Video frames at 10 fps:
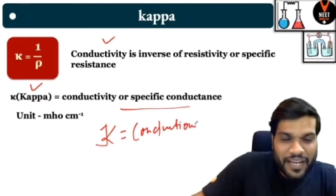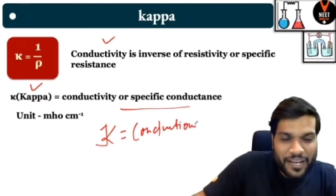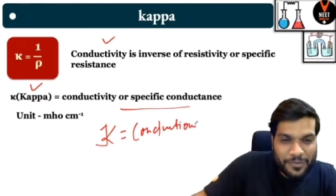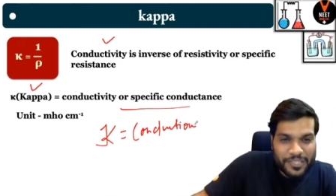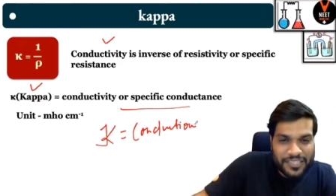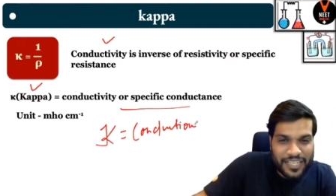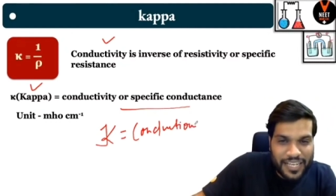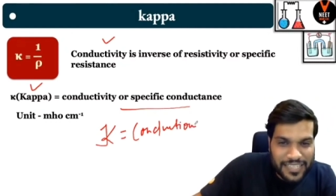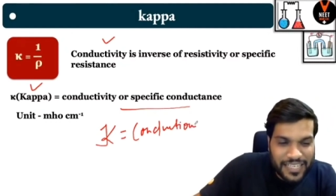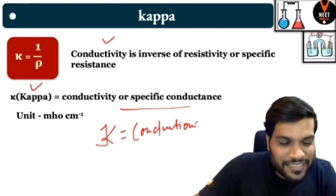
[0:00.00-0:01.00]
कई लोग पूछे सर
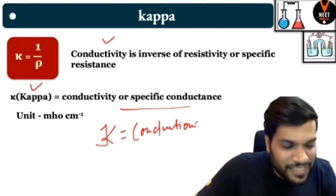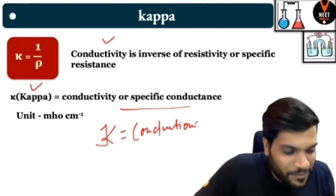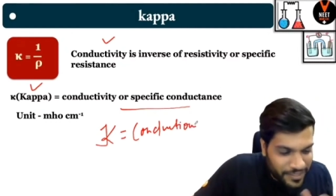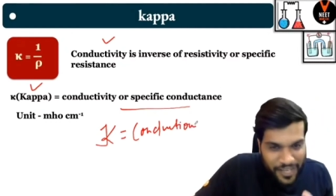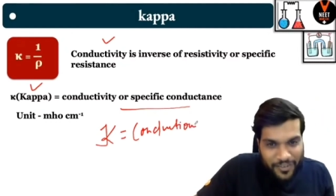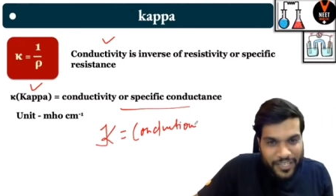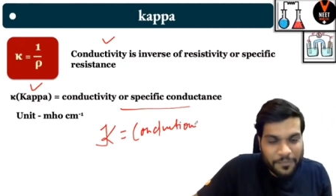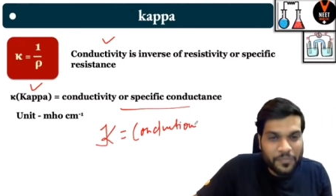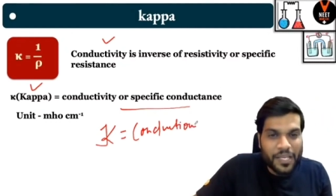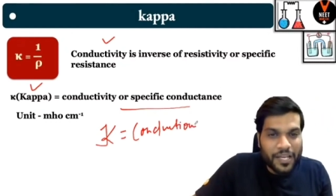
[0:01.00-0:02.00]
अचानक से आपको क्या हो
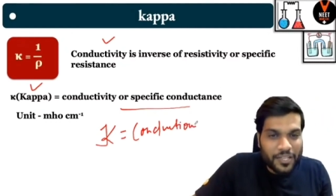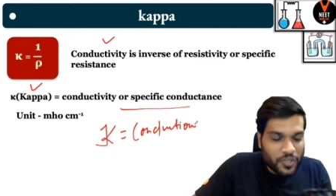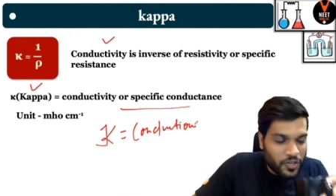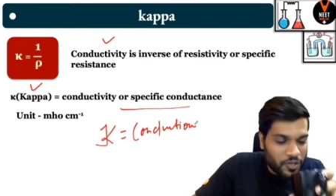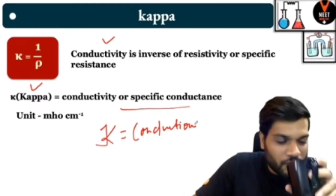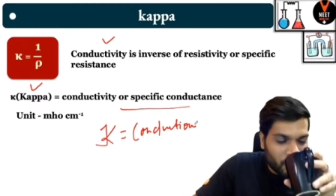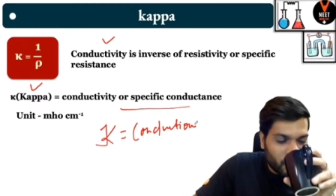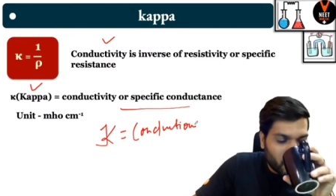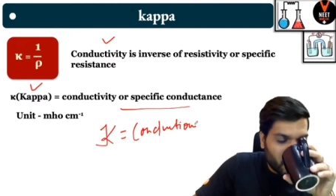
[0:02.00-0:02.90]
गया तो